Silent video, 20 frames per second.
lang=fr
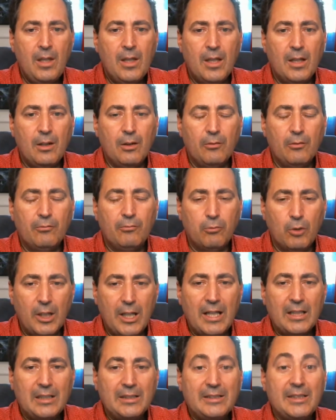Alors
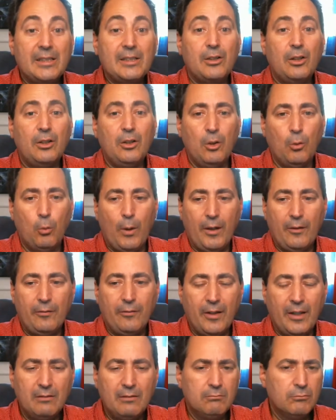voilà, c'est ça le
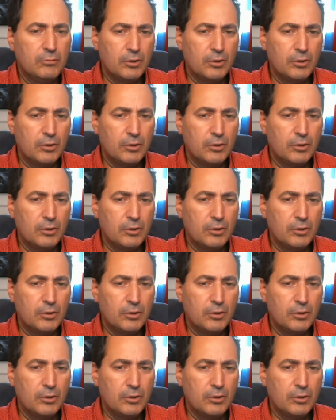WEF. Hein.